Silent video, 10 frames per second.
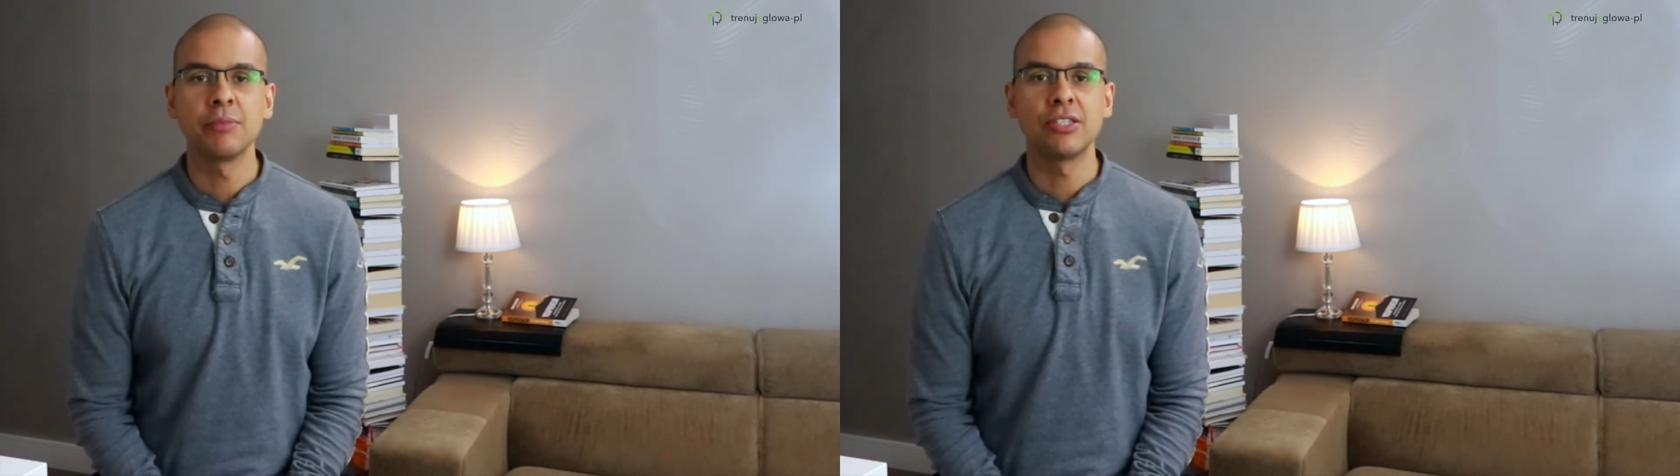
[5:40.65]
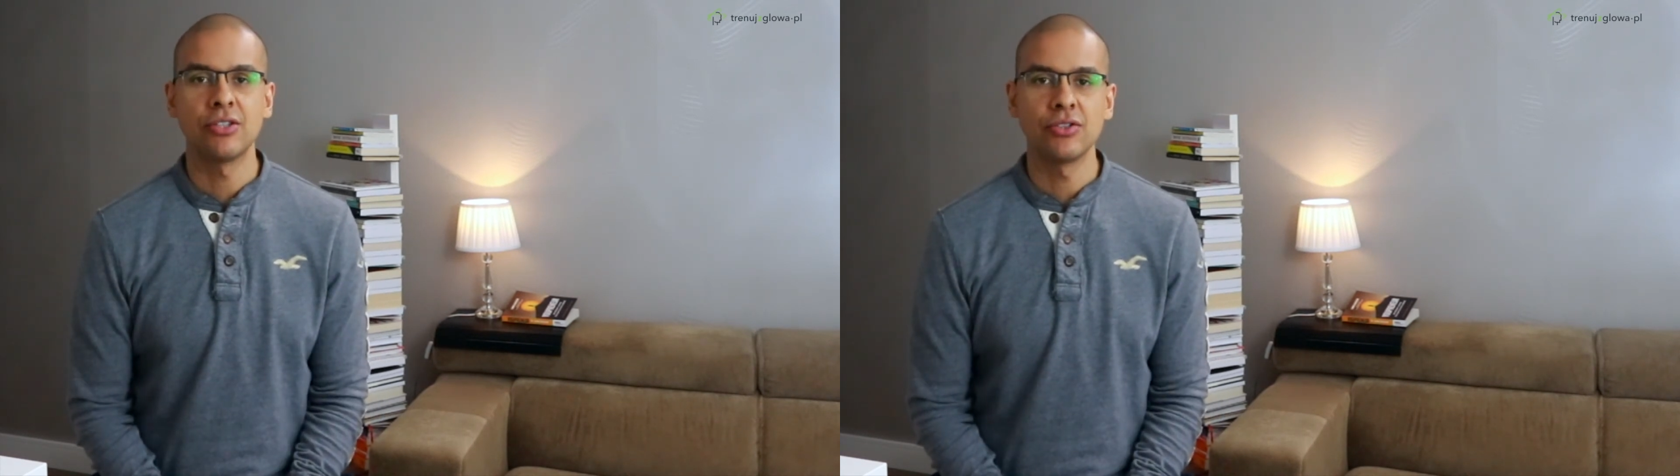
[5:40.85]

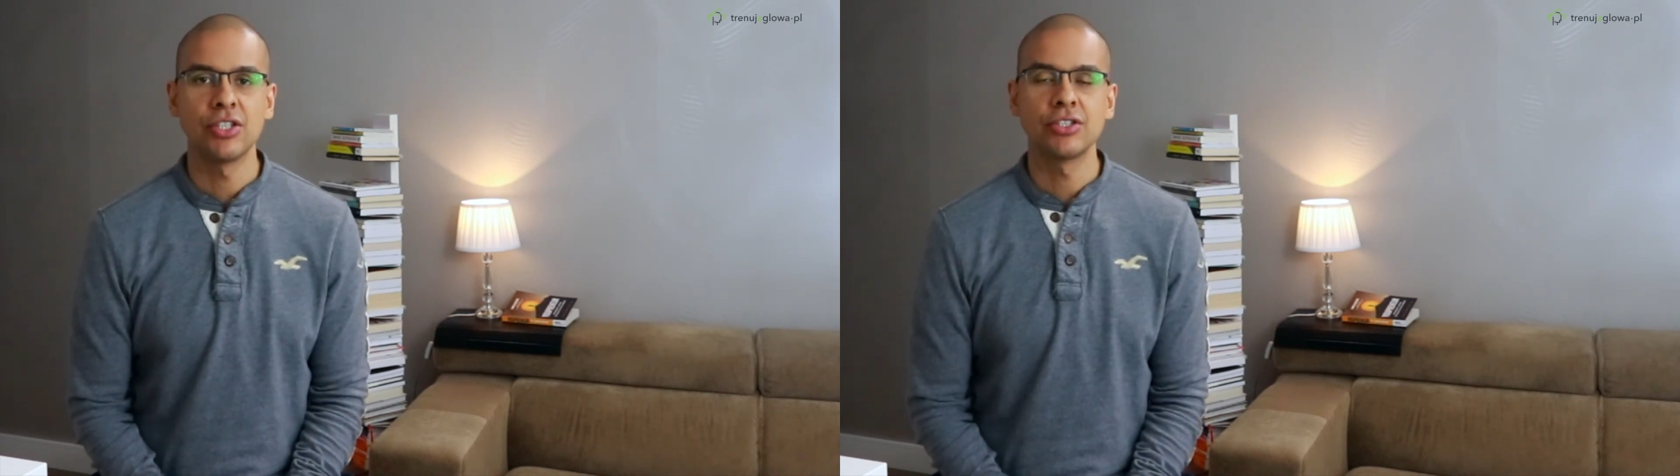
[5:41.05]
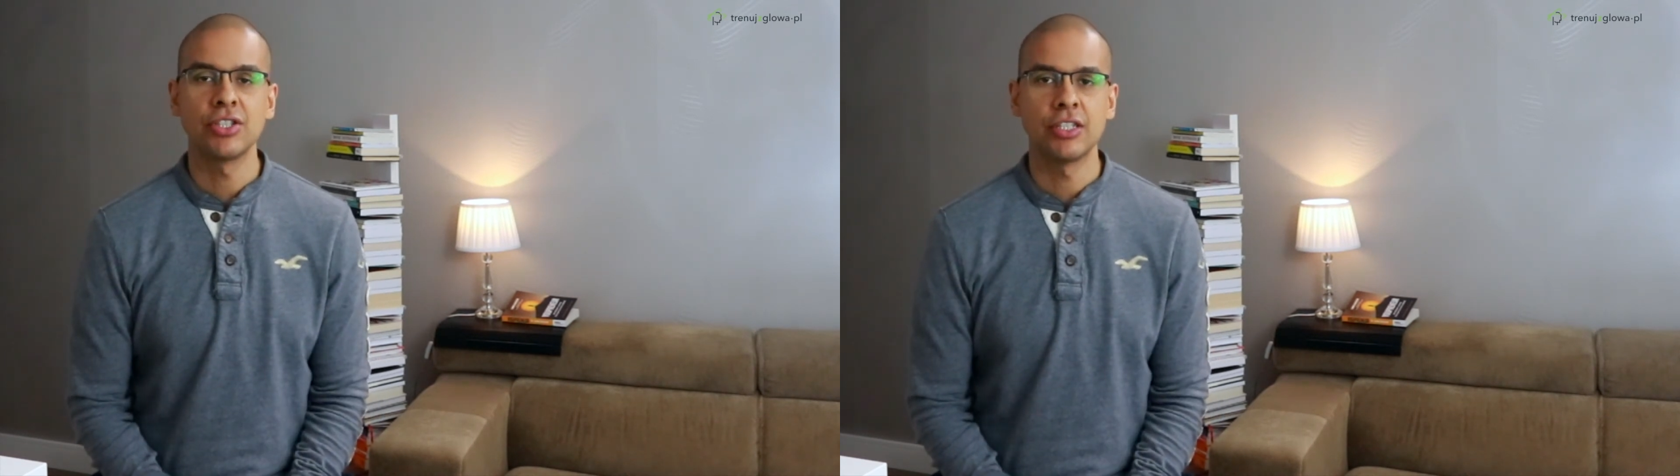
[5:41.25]

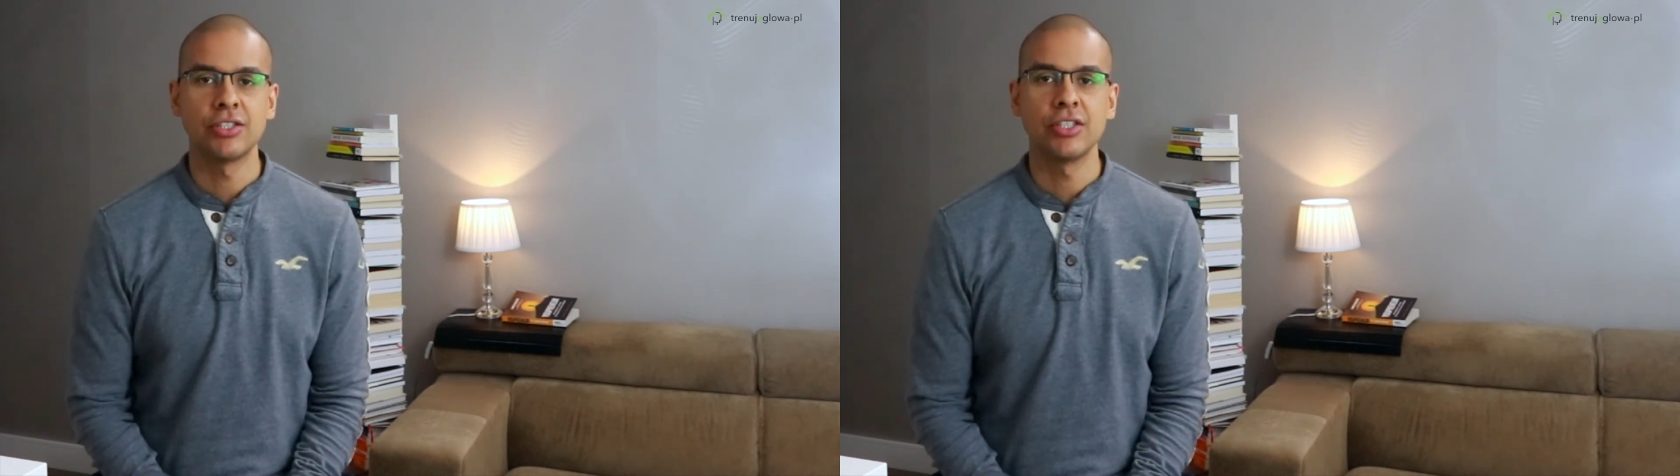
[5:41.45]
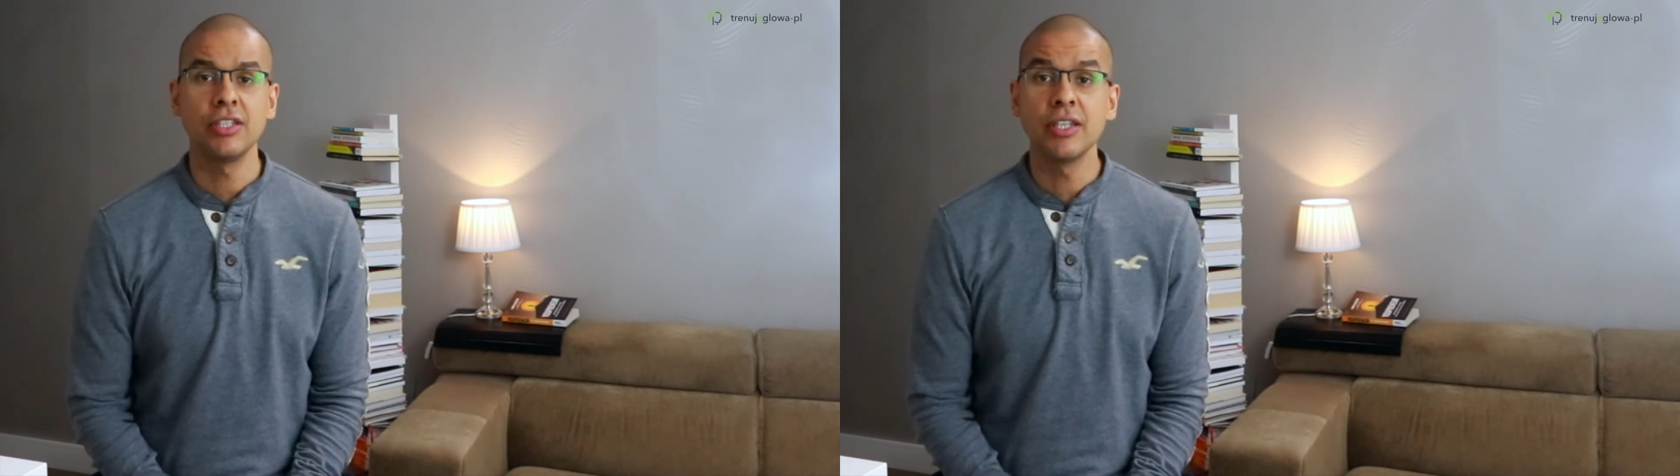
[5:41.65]
istotnych rzeczy,